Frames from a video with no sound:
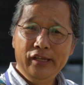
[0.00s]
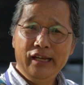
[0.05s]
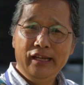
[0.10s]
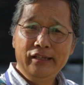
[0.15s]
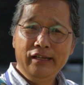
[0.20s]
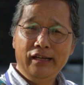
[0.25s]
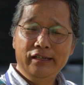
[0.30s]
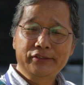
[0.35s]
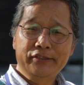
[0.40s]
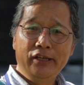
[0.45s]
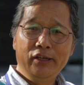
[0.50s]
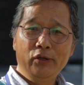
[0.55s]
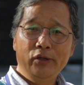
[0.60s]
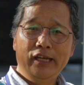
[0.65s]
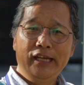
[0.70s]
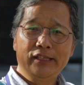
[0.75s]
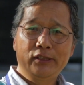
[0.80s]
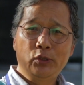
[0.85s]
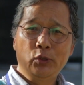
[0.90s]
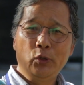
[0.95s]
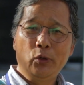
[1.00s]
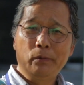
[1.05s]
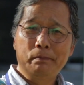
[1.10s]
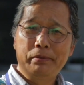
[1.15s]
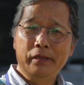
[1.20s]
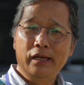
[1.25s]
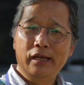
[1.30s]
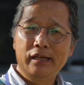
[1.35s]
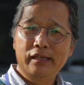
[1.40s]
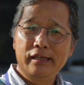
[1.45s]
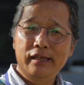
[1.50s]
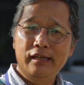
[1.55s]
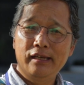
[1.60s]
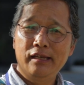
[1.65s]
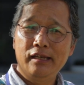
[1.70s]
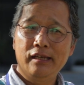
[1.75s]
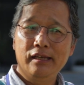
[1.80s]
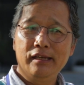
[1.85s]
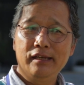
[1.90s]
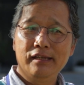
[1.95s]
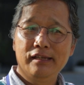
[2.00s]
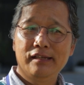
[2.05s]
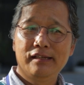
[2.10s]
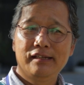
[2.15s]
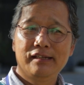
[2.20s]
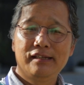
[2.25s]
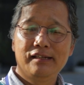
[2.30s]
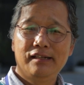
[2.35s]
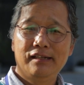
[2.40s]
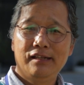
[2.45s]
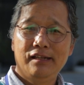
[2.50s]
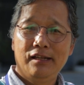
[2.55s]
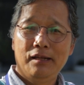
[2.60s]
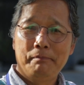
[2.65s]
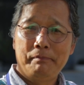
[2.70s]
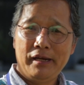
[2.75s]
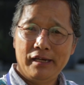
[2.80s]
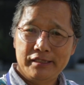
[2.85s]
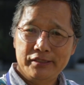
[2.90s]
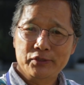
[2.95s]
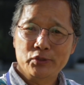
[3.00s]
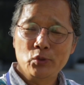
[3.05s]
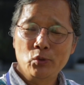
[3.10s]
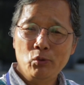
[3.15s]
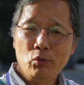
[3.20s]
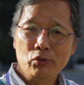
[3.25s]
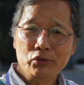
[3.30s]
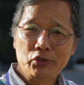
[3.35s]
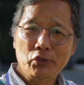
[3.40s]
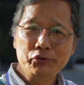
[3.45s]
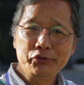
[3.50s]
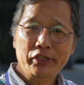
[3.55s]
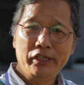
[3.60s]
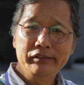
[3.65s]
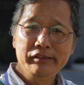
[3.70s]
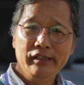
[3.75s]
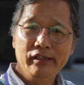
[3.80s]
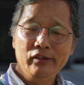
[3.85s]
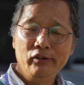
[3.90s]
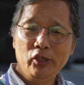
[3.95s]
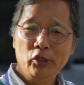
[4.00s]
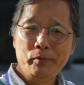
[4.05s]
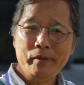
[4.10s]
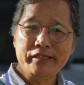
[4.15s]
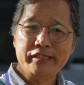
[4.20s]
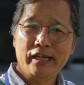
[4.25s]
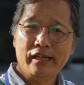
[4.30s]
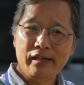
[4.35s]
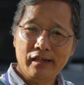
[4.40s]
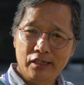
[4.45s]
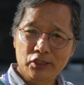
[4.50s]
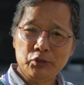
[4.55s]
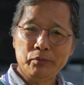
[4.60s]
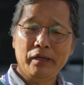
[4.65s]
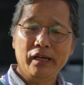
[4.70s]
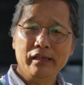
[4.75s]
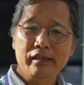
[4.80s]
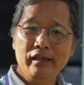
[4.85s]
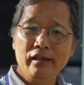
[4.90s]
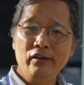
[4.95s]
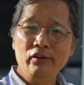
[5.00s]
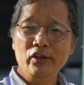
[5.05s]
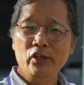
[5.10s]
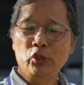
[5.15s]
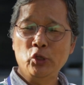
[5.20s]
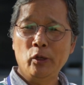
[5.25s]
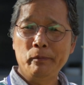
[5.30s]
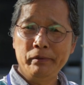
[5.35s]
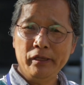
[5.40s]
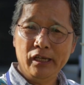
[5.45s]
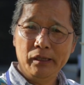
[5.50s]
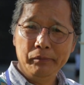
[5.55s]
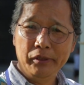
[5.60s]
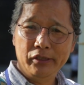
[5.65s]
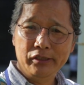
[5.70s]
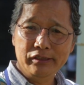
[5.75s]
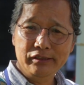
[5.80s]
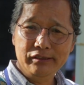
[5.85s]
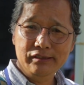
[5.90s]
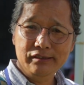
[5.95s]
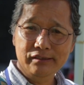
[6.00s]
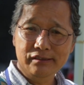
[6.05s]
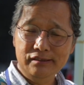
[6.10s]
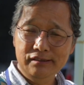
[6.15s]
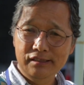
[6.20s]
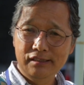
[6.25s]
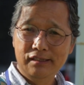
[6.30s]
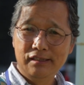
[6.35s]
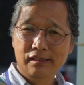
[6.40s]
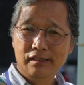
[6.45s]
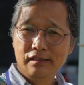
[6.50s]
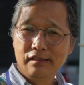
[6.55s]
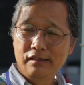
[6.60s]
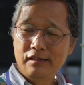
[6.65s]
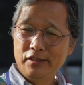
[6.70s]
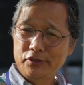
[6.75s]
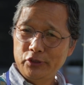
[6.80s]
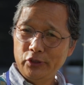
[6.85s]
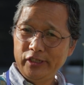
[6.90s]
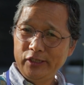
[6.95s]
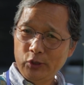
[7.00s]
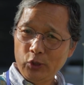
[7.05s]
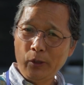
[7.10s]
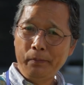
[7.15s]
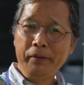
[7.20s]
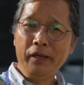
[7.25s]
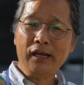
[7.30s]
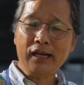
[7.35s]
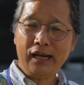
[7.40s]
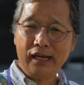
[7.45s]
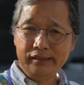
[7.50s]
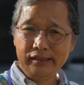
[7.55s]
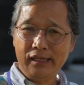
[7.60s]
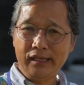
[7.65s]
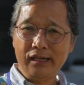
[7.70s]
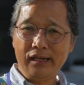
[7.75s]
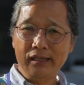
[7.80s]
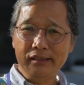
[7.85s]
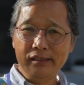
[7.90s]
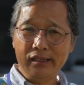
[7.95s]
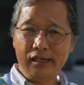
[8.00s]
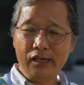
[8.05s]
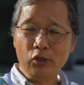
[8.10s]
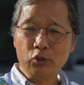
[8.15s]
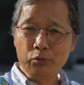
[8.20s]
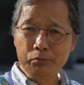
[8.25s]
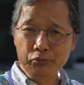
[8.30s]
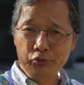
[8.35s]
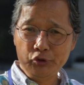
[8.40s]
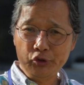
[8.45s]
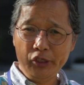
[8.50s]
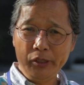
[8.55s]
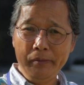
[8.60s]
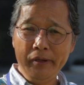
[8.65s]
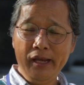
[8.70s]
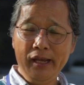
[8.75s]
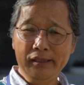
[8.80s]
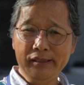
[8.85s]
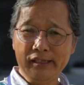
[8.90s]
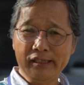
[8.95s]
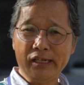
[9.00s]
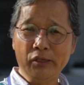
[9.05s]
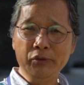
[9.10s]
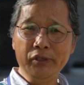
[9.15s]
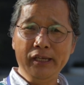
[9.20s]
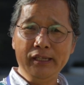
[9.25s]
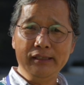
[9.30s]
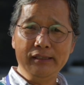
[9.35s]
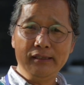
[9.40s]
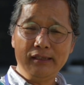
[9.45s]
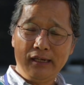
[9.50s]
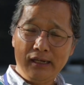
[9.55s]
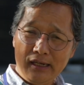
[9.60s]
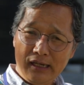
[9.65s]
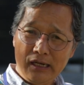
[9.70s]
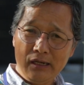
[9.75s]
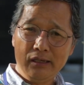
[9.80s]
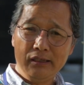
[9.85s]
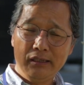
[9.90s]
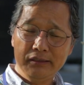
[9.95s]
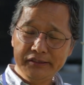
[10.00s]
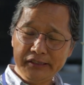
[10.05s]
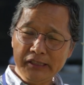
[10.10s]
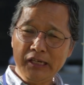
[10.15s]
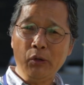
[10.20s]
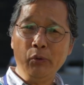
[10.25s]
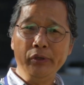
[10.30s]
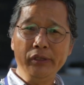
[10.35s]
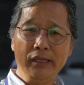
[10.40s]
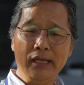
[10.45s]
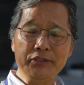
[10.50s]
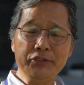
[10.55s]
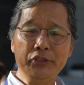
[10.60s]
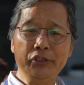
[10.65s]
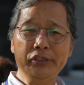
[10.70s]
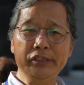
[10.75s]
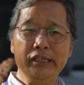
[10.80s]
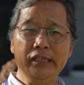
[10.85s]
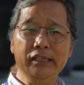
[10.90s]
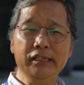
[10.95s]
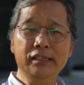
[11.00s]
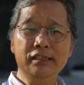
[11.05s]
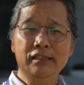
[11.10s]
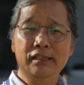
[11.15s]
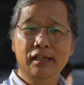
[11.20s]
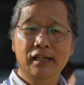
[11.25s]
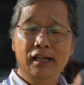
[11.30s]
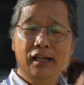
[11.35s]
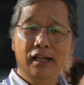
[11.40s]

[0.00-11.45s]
네, 안녕하세요. 에티오피아의 박종국 성사인데요. 에티오피아 자랑을 좀 할게요. 에티오피아 하면은 그래서 에티오피아 가난한 나라, 굶주림의 나라 위, 아, 아, 생각하고 계시는데